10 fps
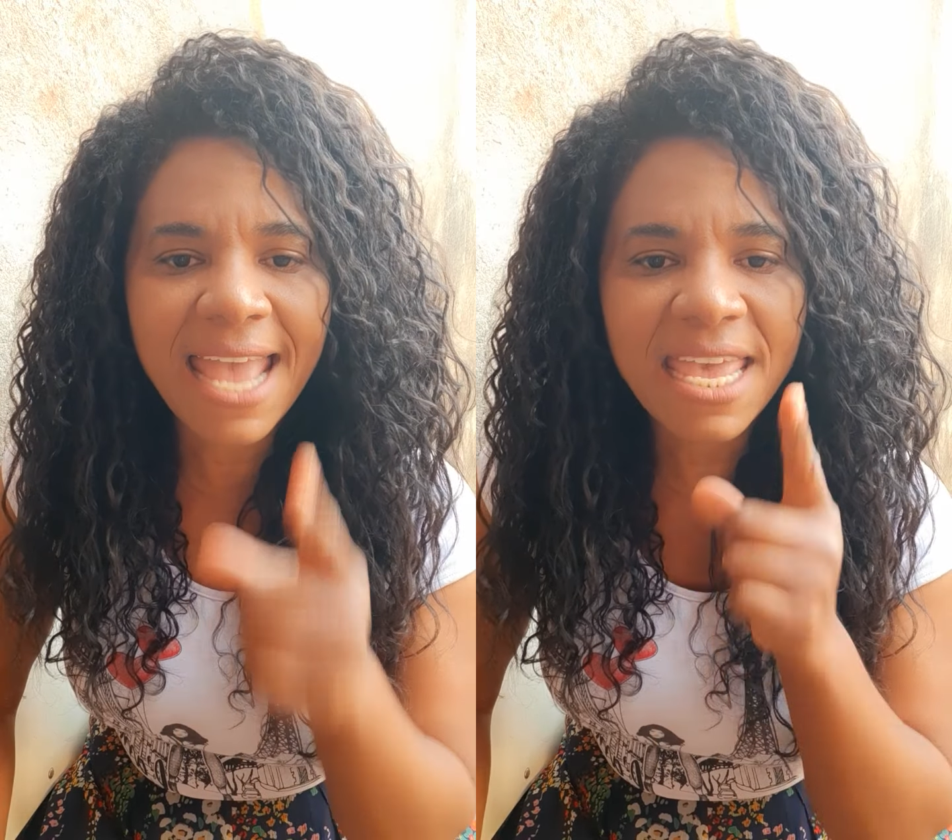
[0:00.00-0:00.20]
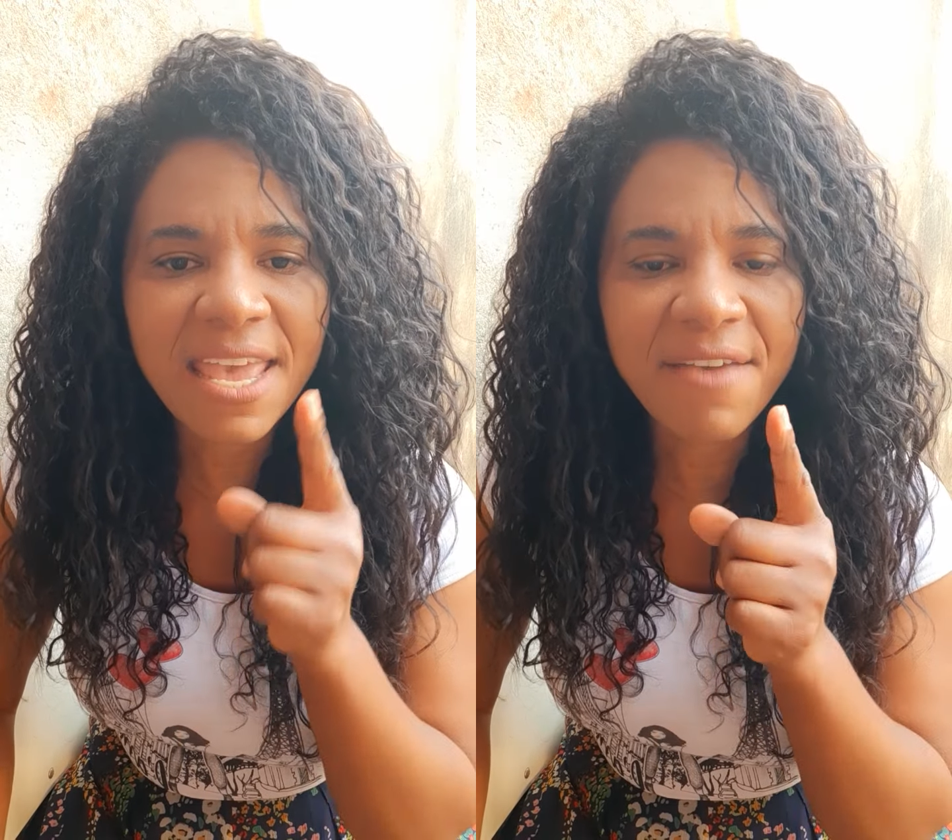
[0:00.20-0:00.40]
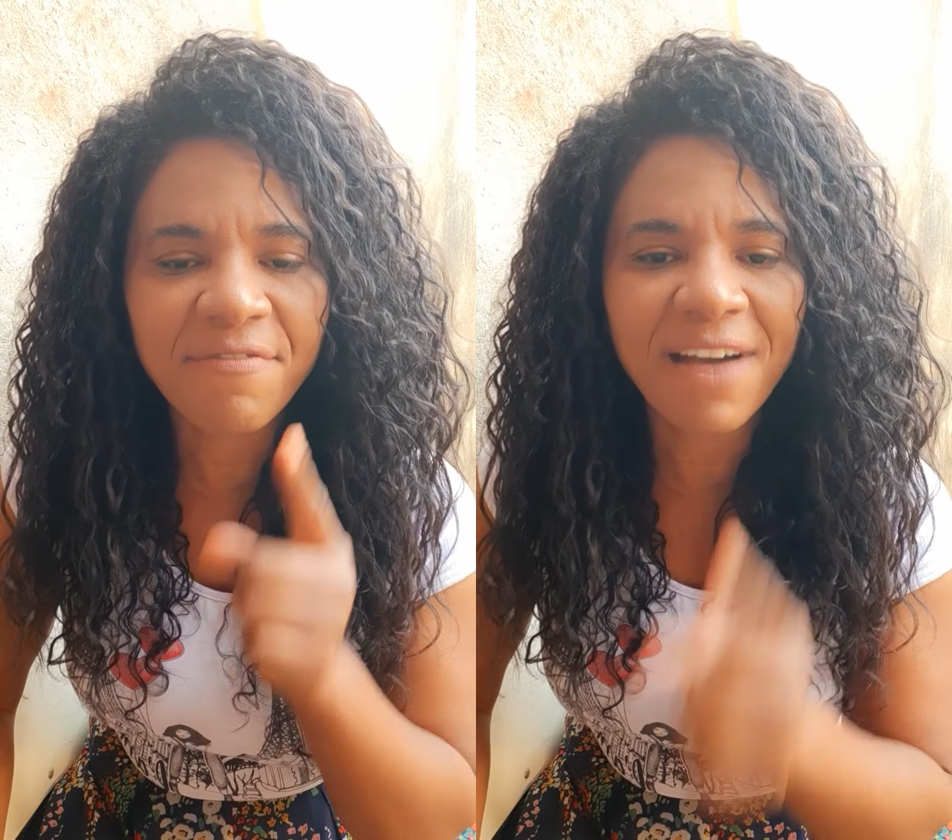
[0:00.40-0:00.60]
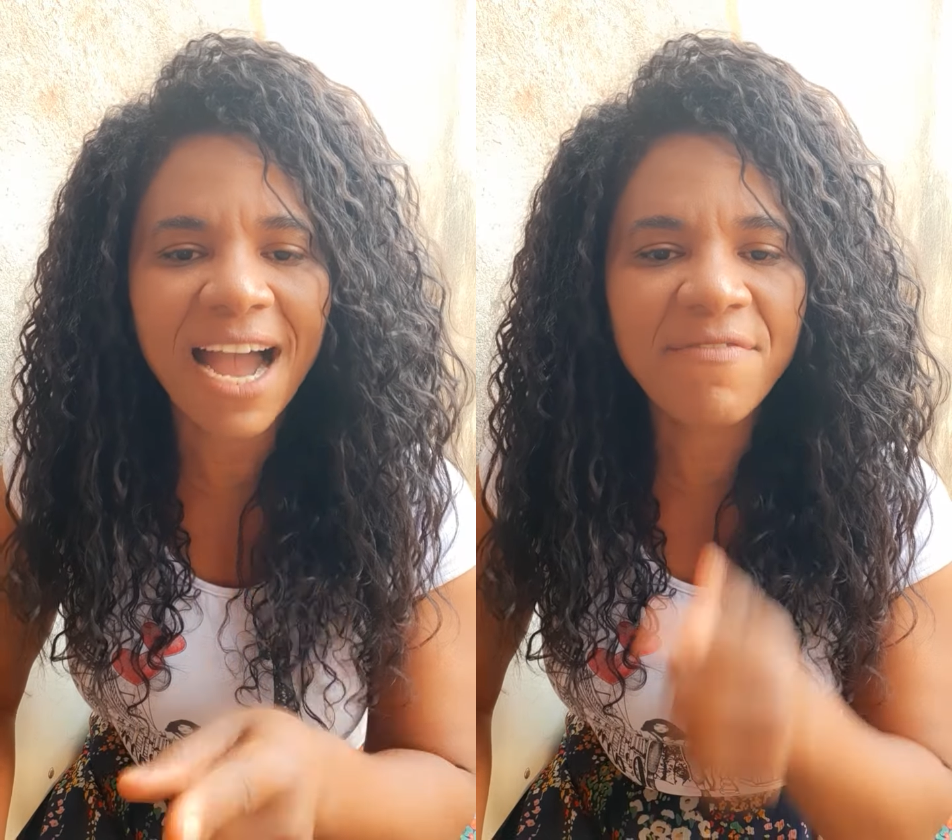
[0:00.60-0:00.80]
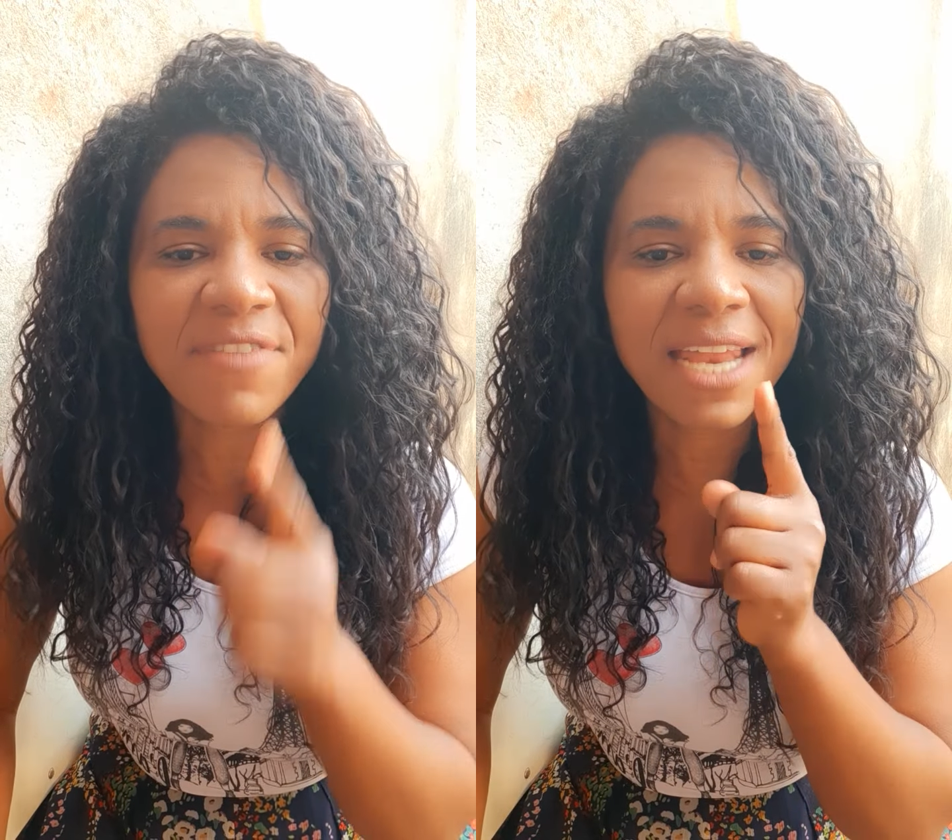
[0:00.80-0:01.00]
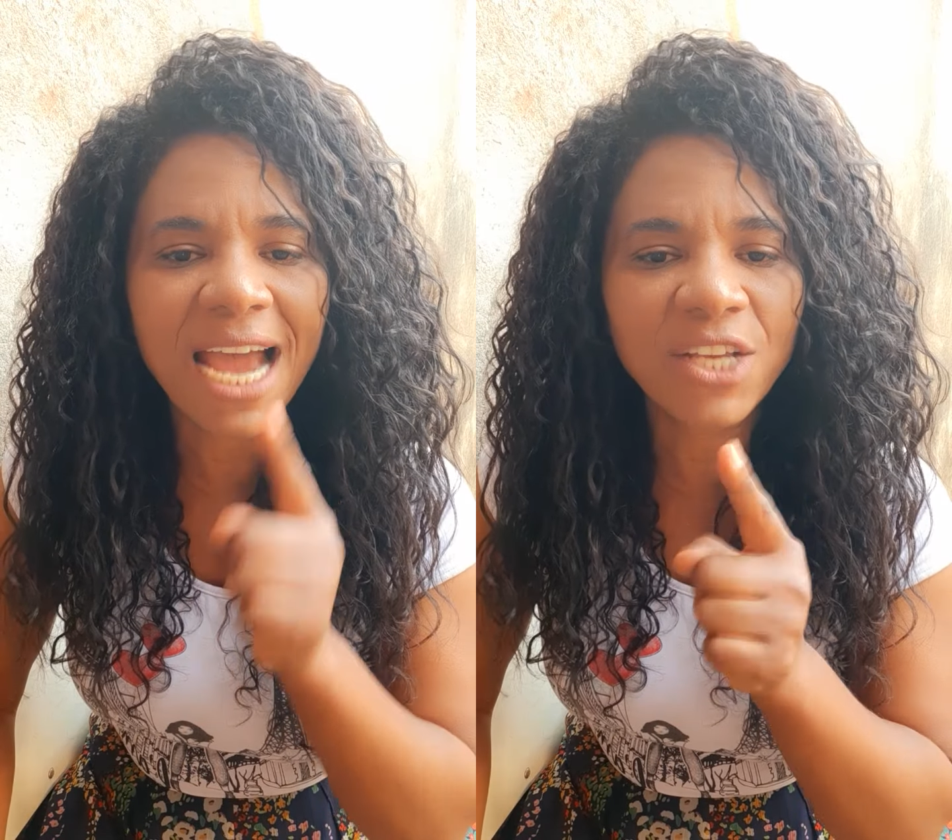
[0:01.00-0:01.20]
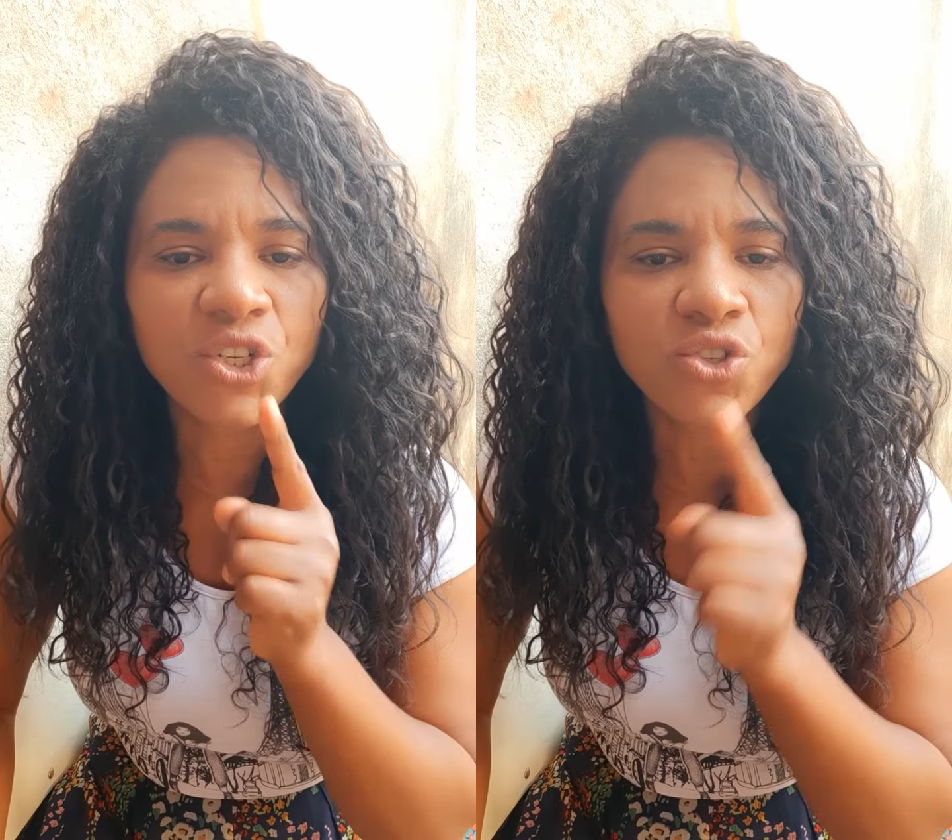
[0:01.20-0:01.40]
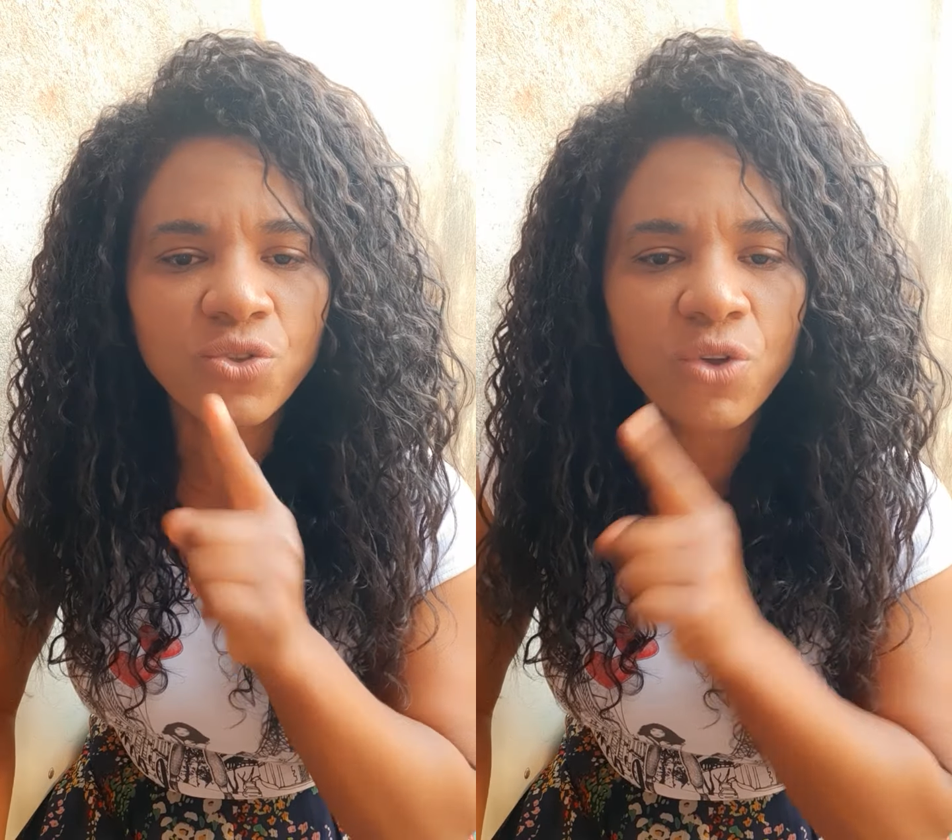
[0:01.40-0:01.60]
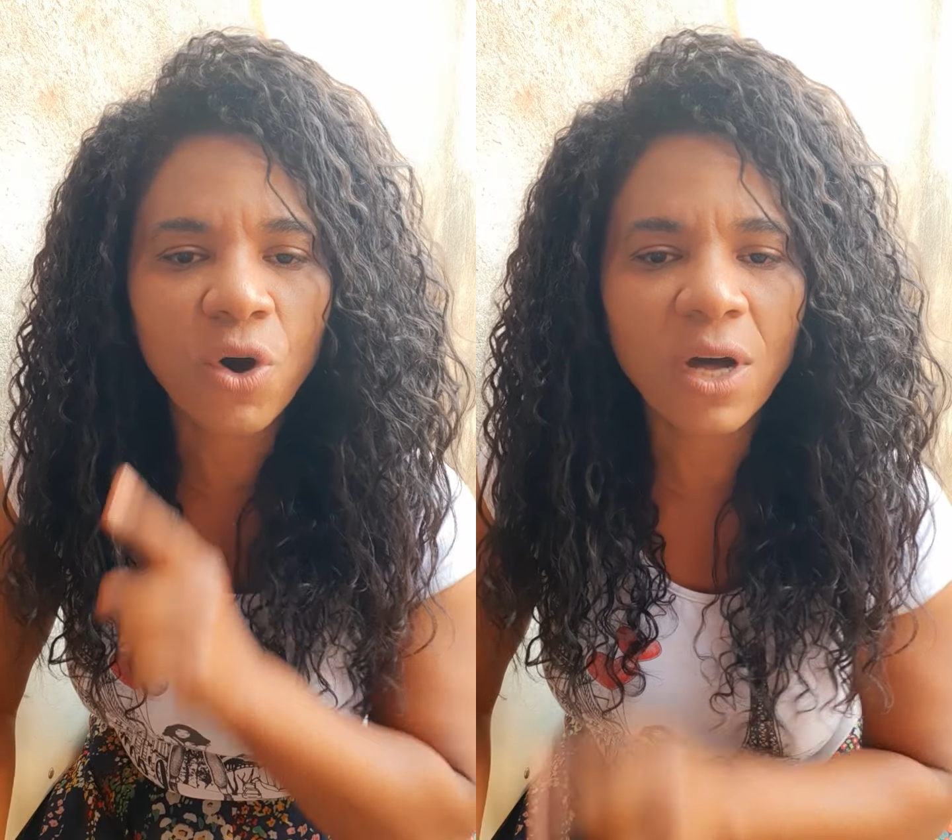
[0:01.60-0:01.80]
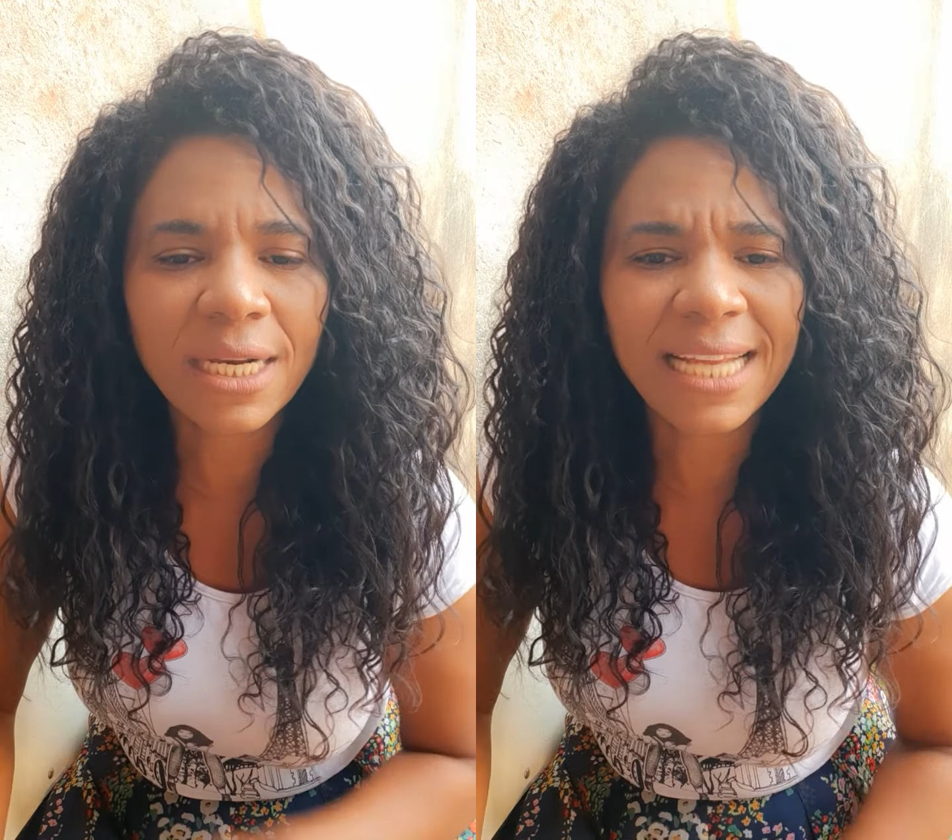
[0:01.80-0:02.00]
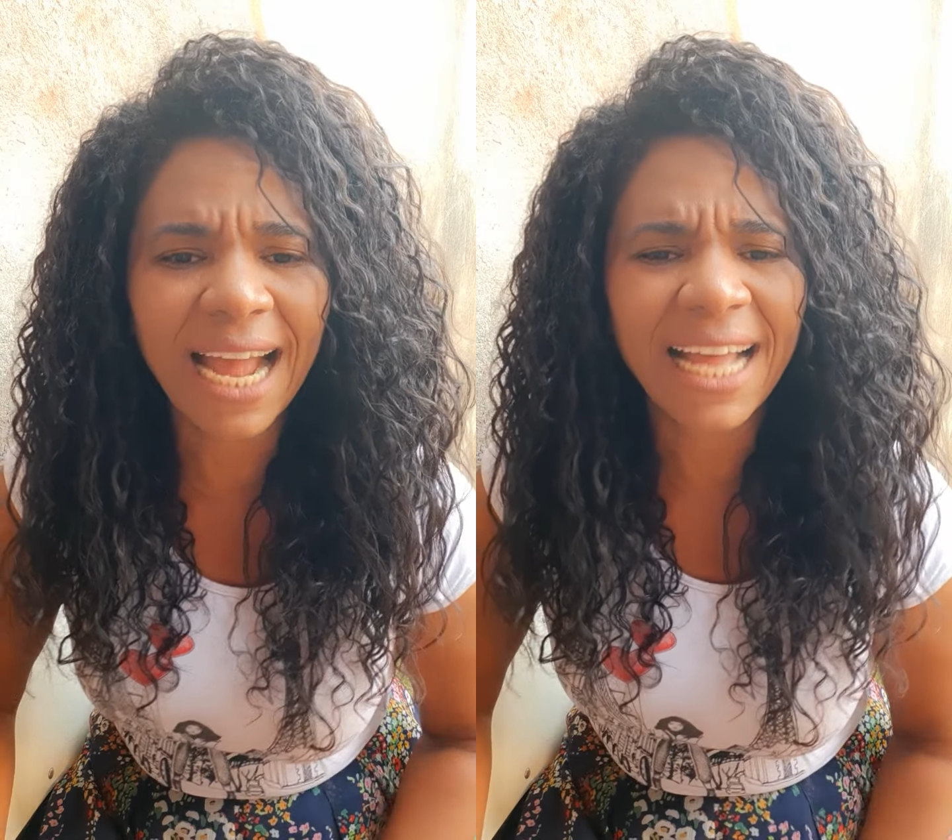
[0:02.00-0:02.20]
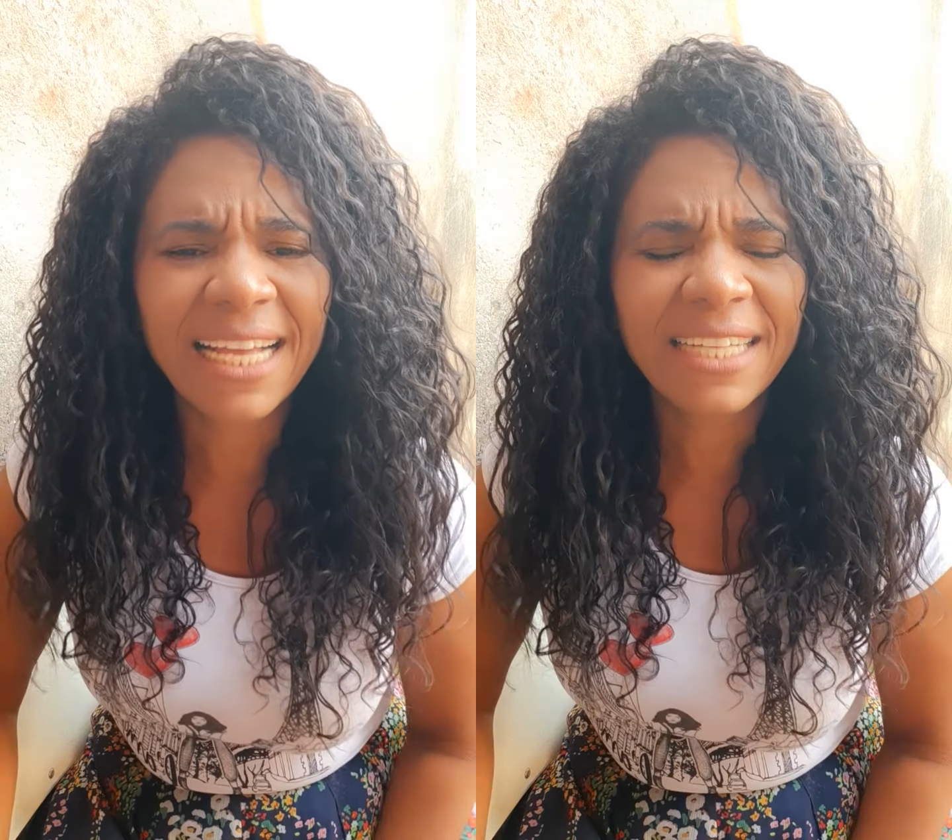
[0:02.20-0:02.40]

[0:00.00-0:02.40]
aí vai virar história.